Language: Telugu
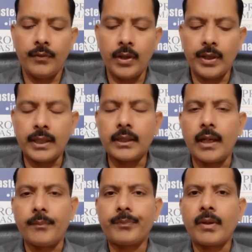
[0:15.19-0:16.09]
వీడియో కింద
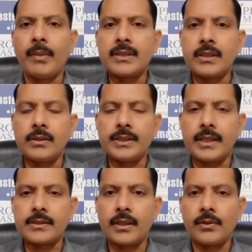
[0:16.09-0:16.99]
మెసేజ్లు
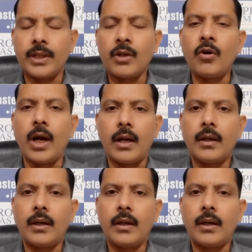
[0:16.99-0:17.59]
చేస్తారో ఎక్కువ